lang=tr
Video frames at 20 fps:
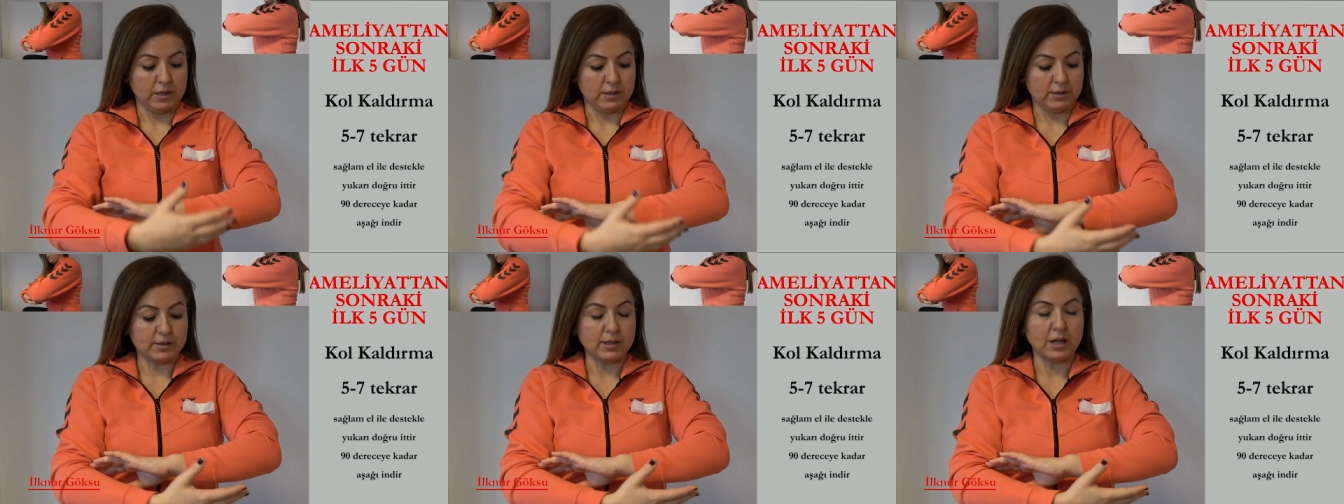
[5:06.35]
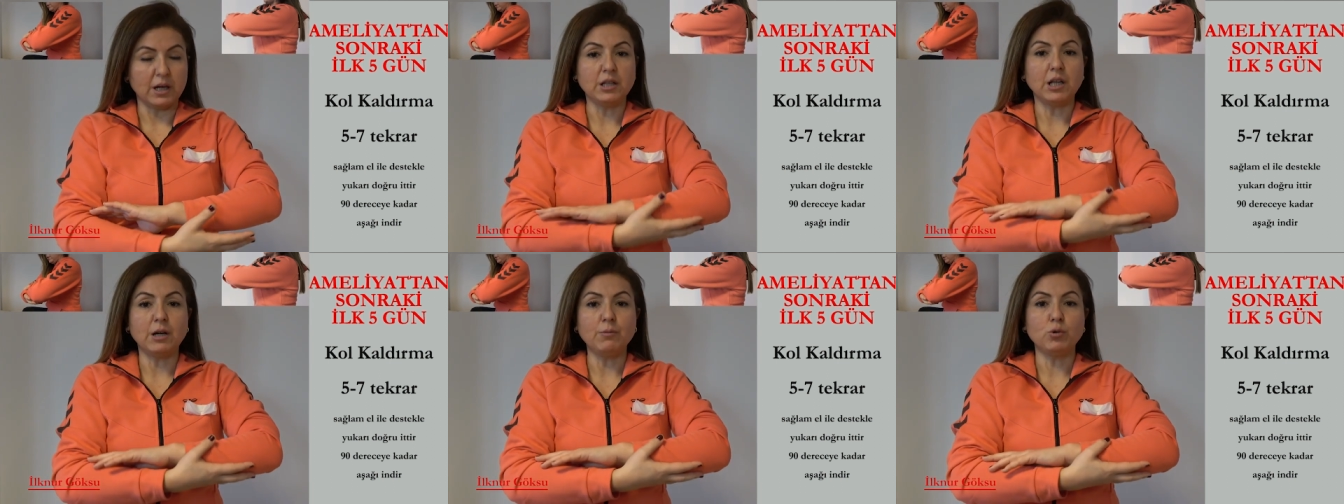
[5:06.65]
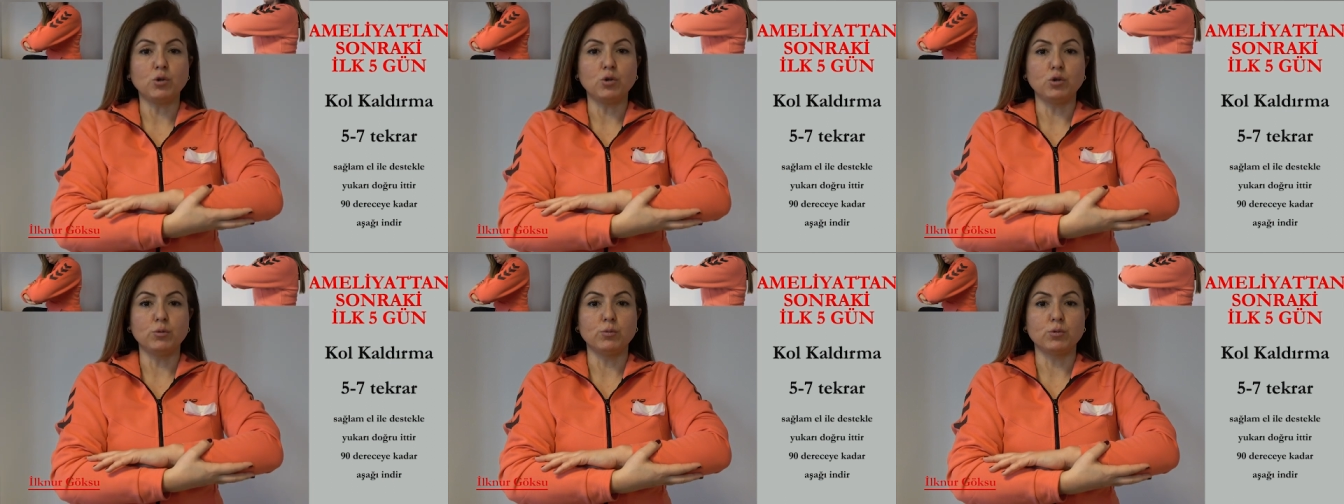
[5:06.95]
Sağlam
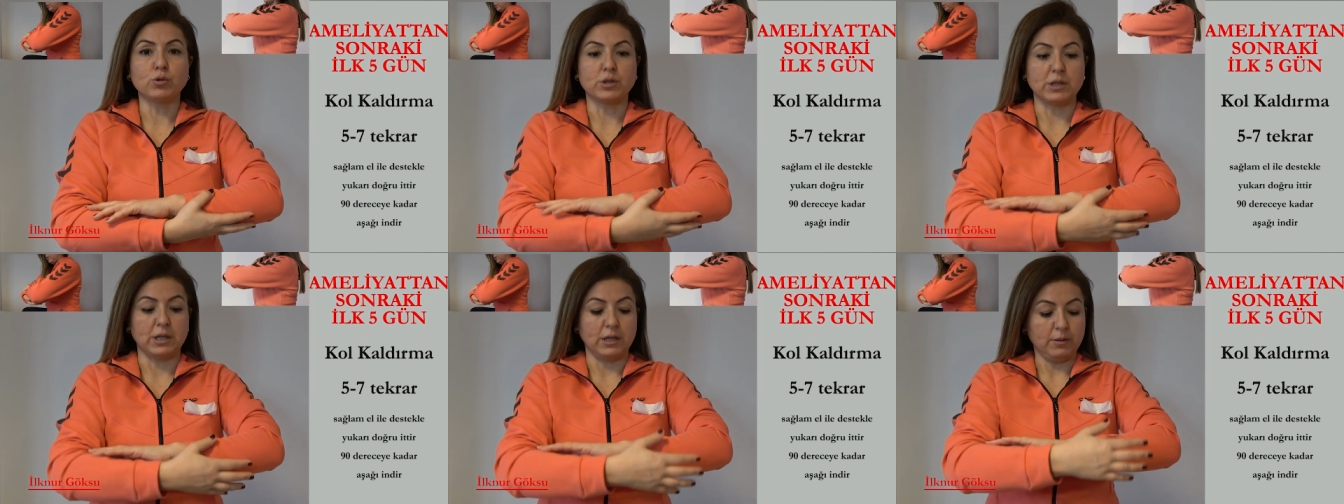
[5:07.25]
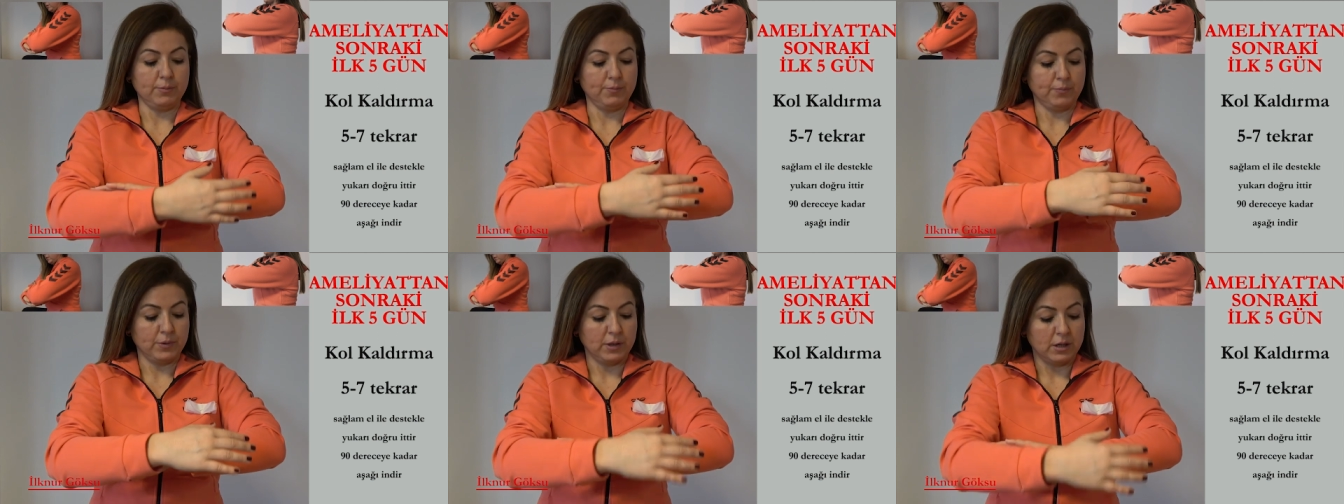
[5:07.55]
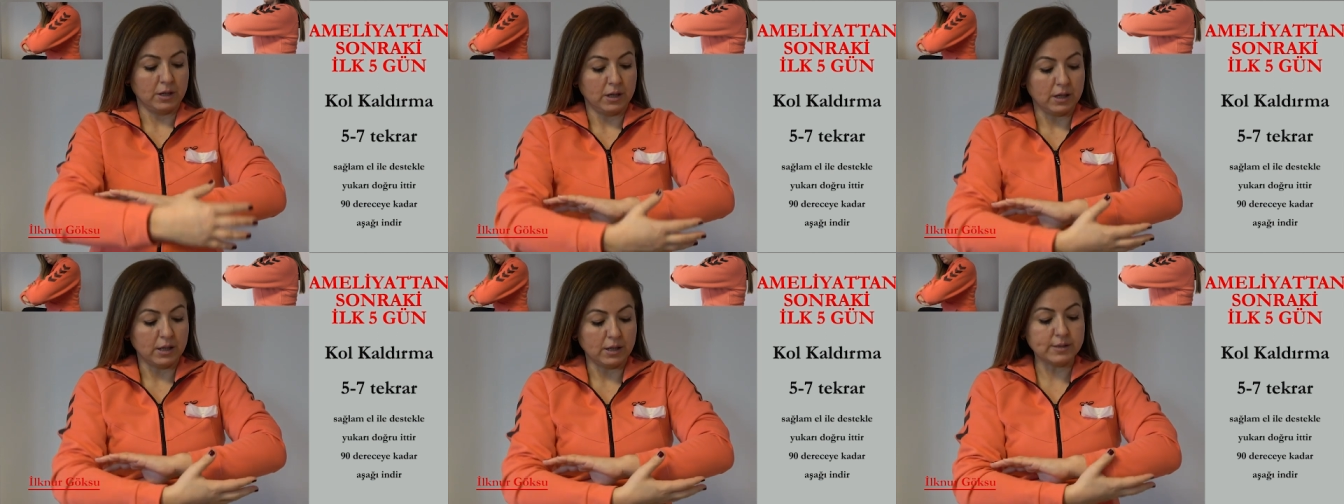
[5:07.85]
kolumuzla
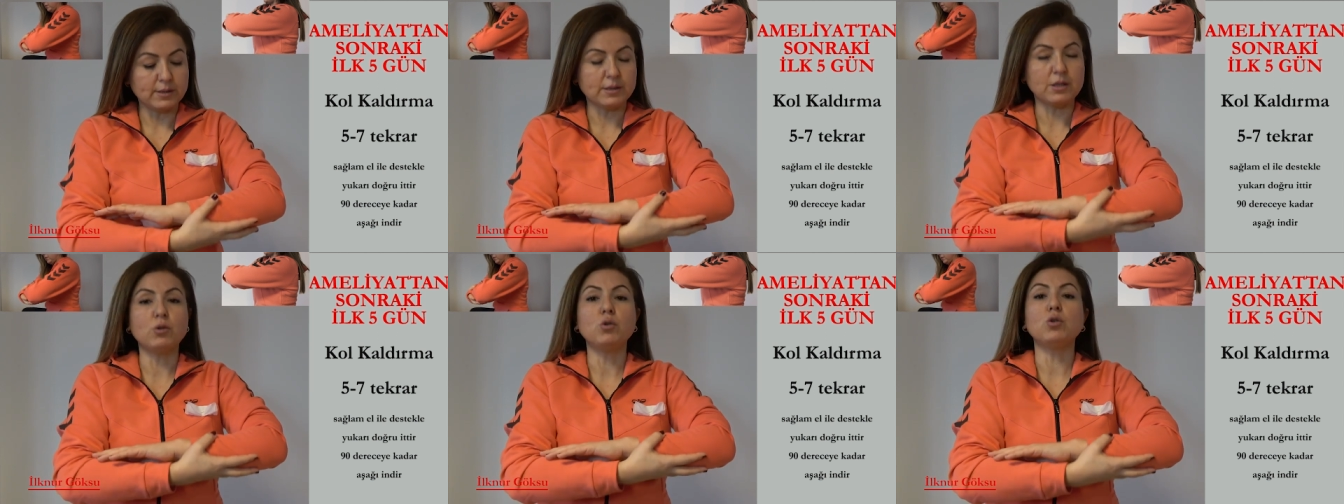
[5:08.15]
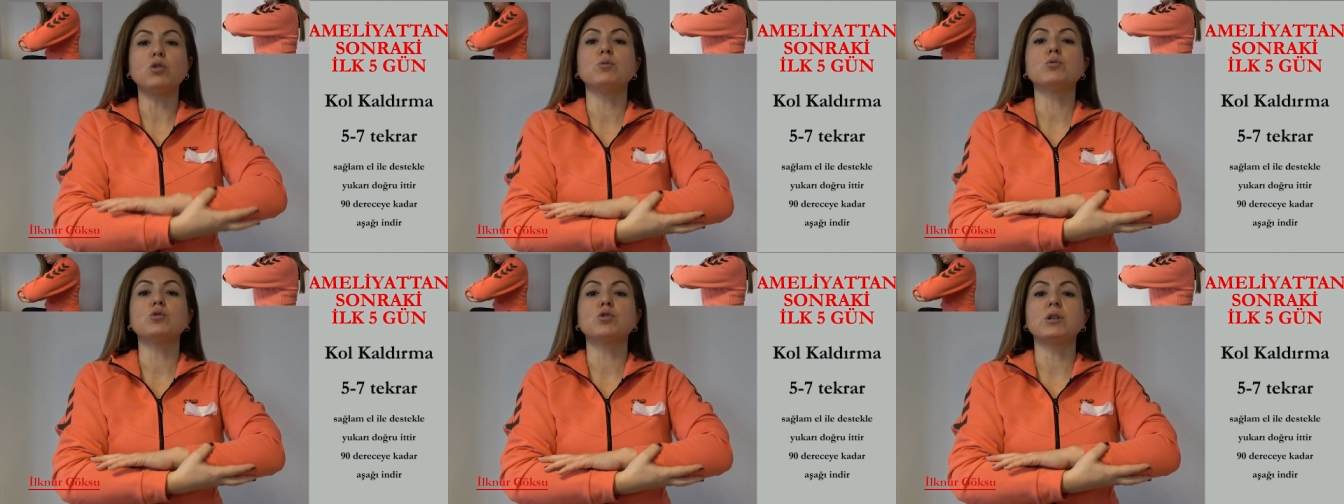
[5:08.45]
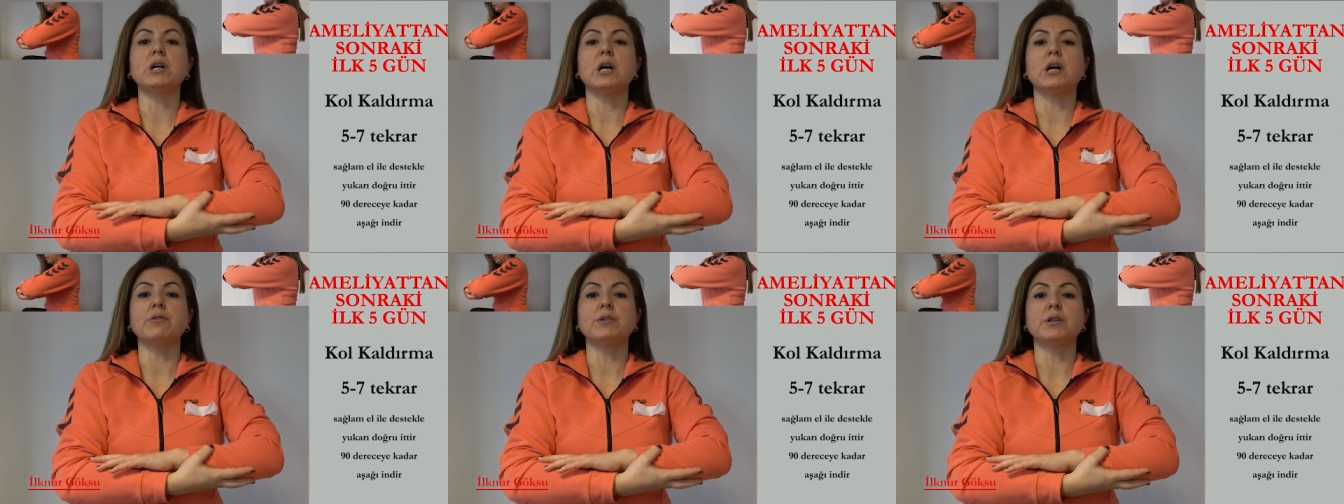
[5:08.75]
hasta
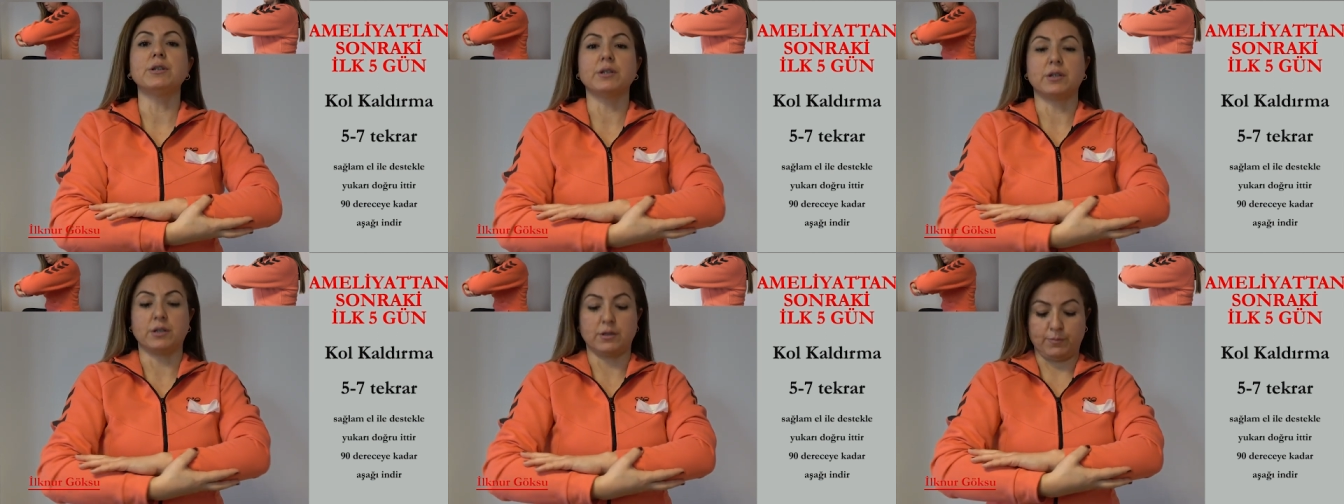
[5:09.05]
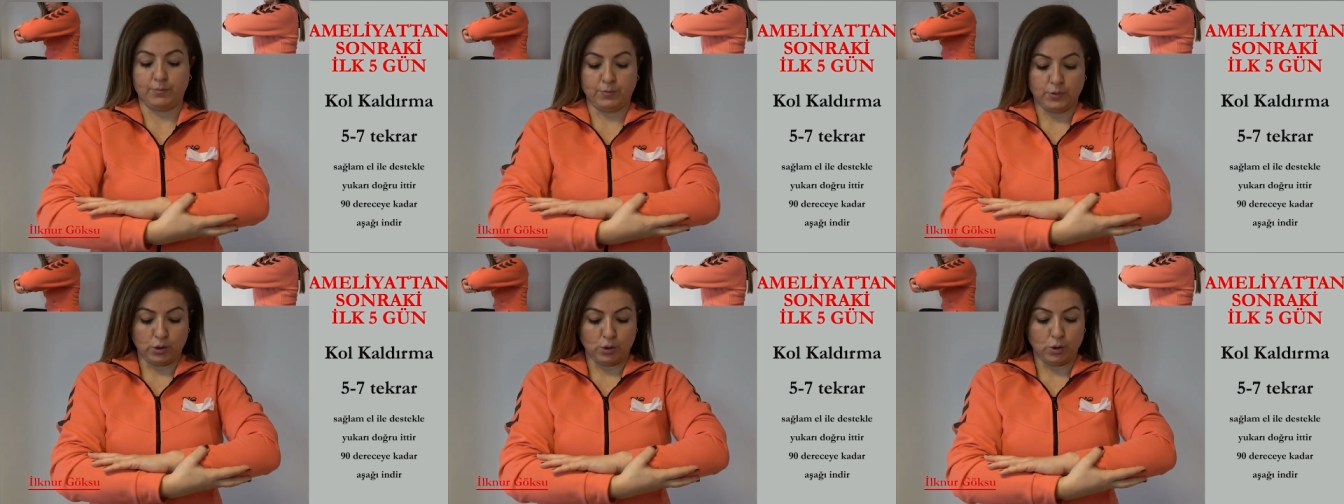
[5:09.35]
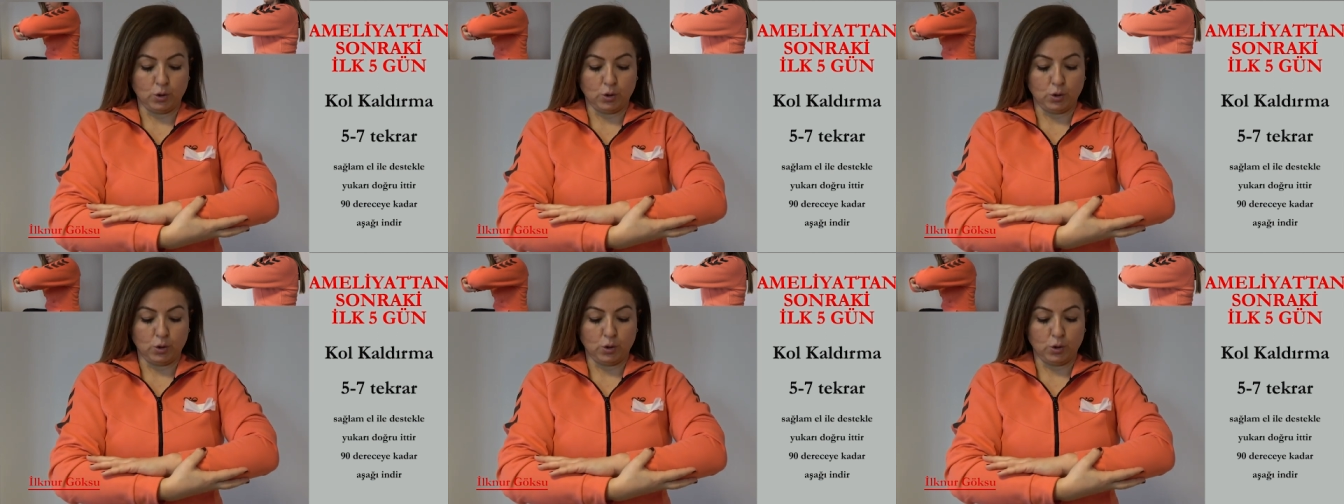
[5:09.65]
kolumuzu kavradık.